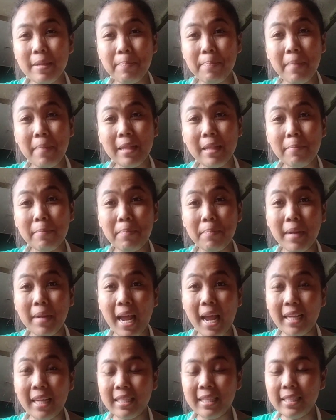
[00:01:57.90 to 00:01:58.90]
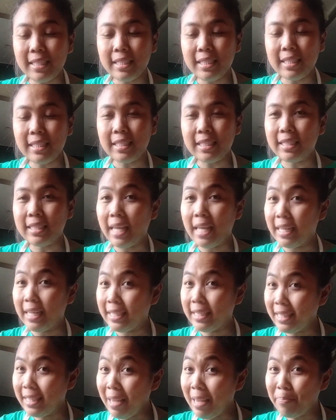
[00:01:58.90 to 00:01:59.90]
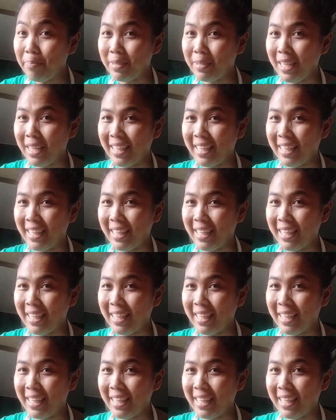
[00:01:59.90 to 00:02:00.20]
Cepat, praktis, dan siap